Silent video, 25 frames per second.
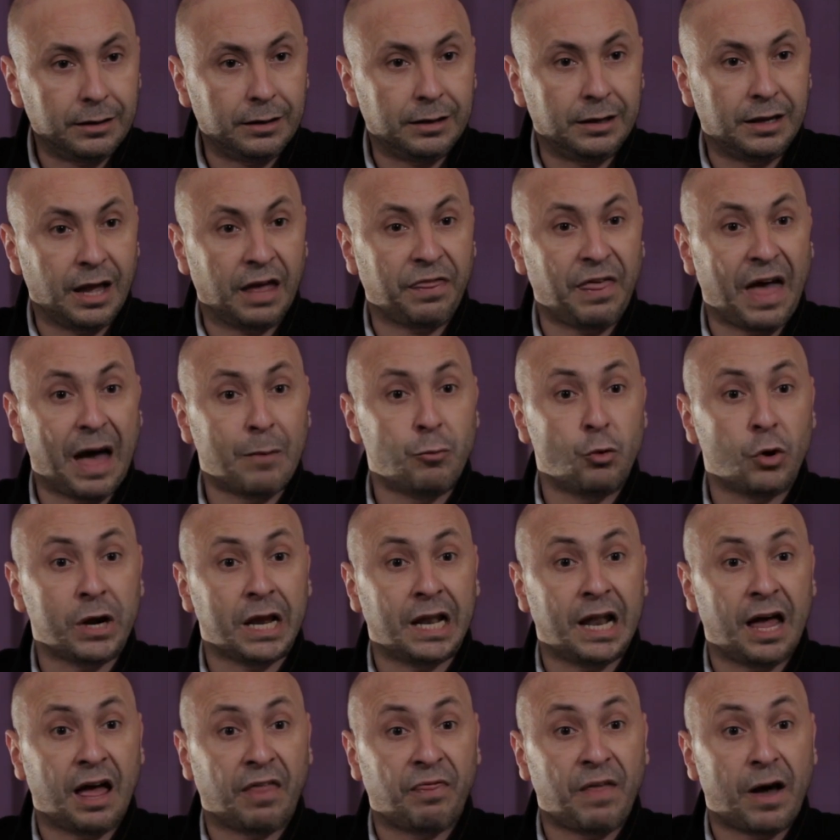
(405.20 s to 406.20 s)
يذهب
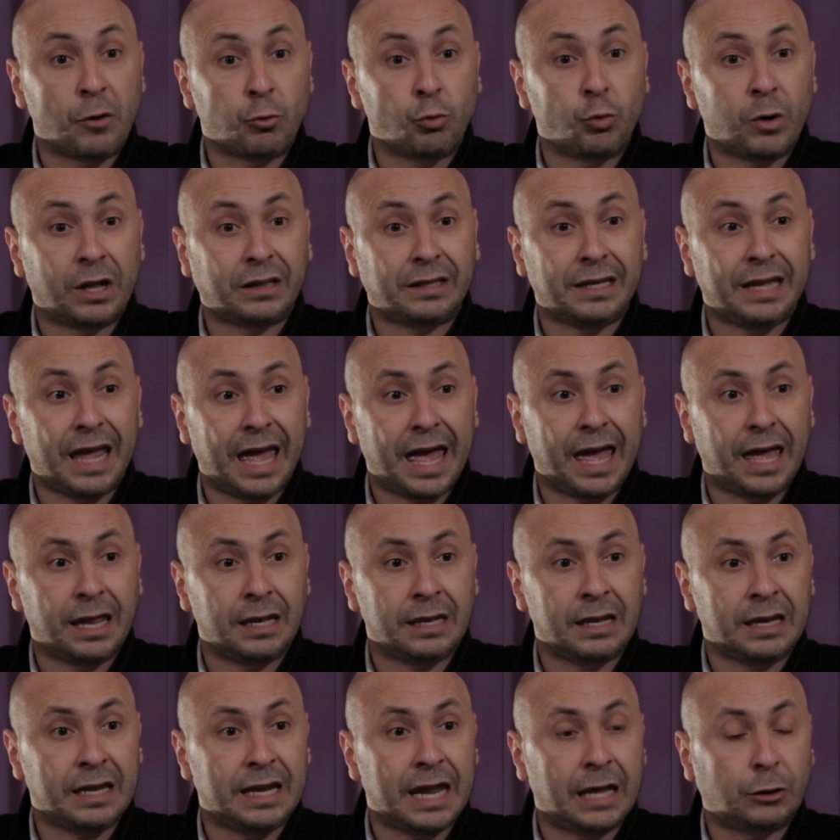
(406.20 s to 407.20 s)
إلى ضرورة
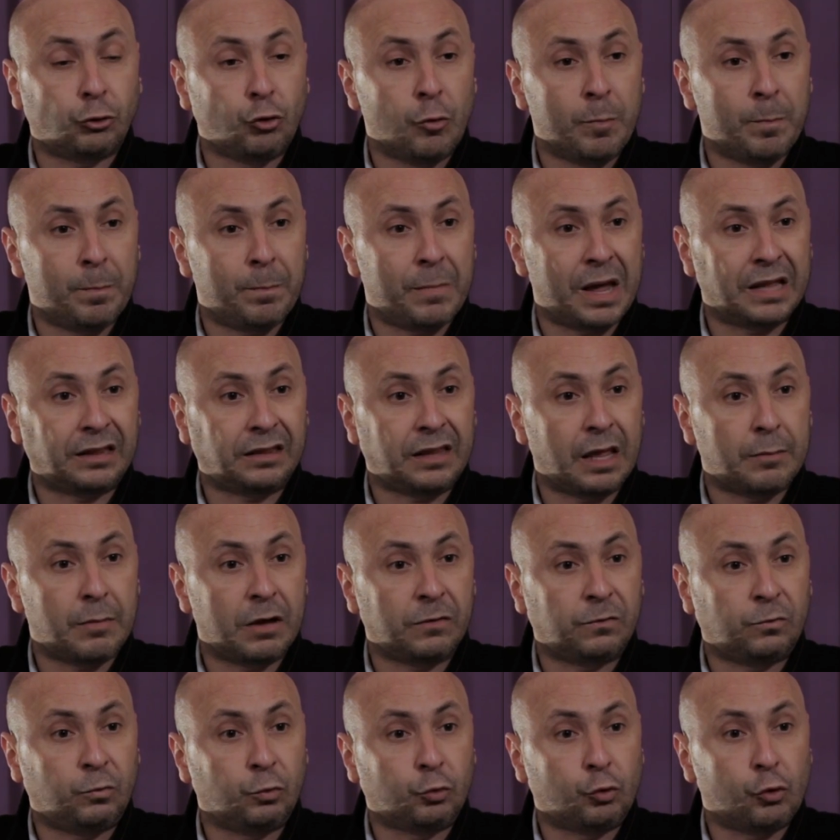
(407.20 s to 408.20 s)
أن يتم
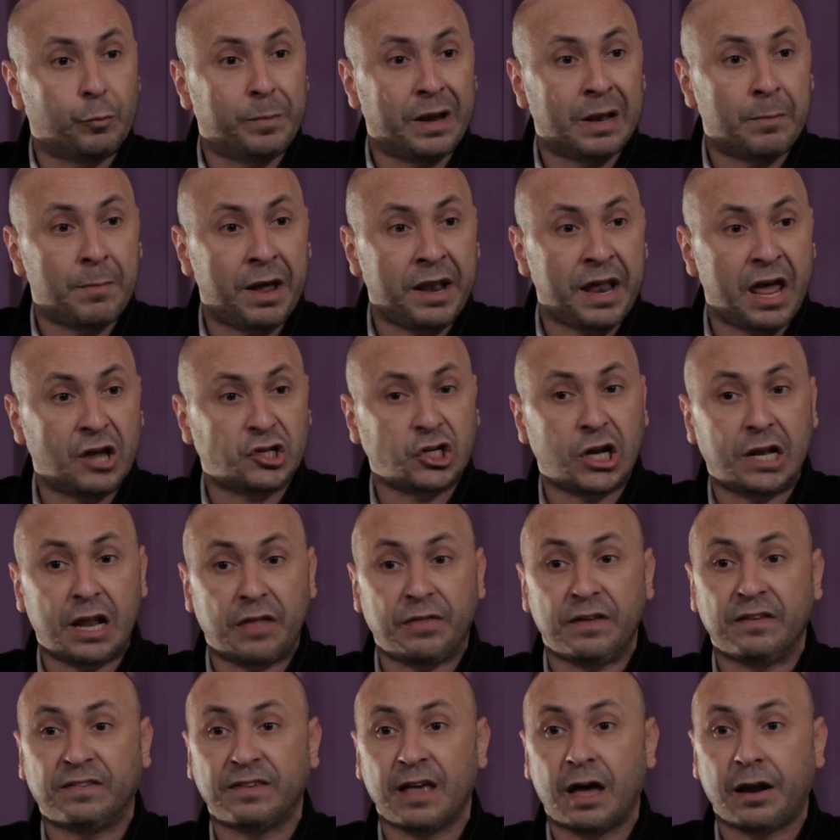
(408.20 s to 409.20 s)
التمسك بالمنهج
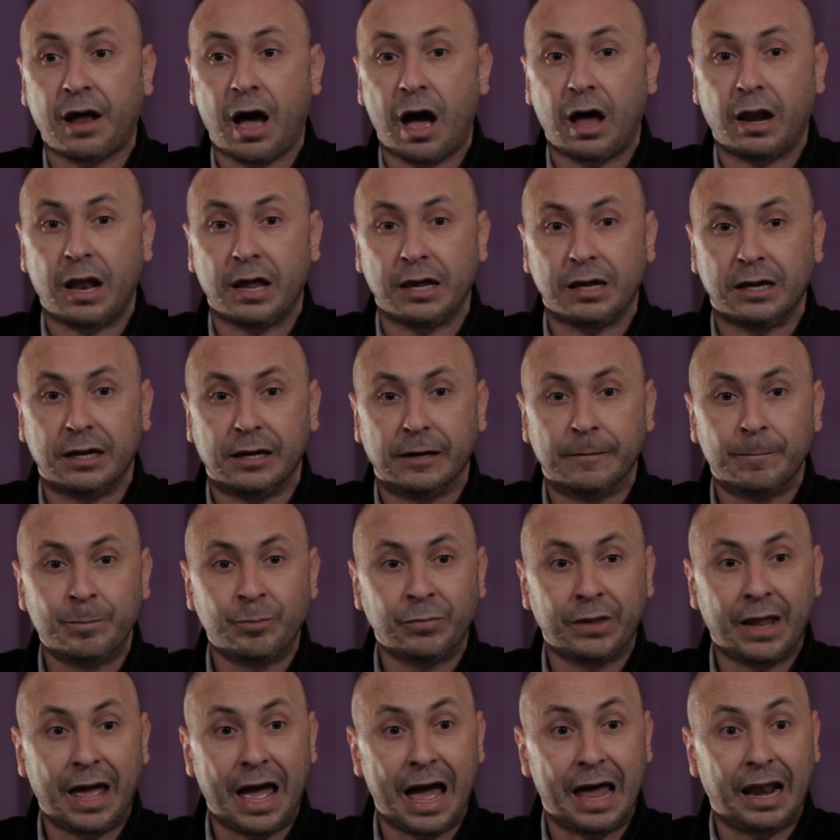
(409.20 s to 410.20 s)
الذي سار عليه
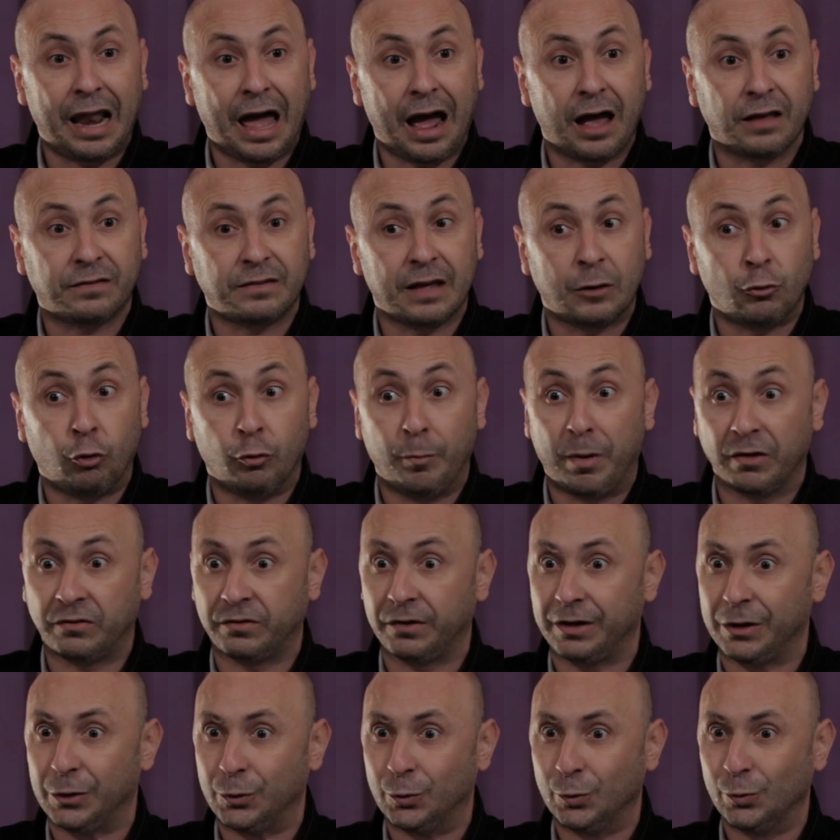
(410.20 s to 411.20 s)
الحسن
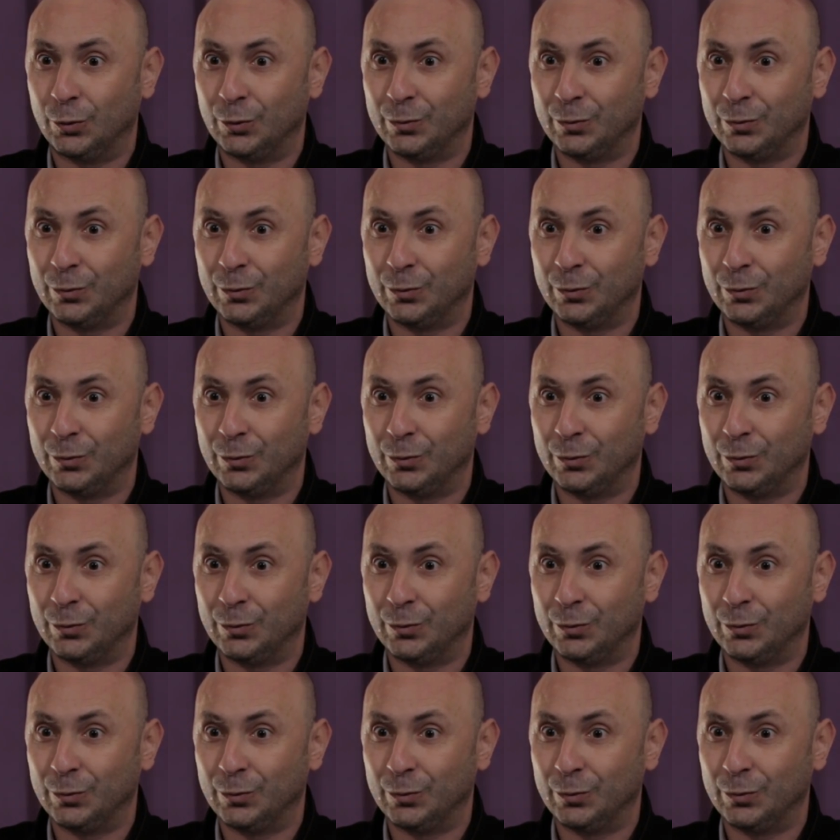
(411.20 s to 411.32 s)
البصري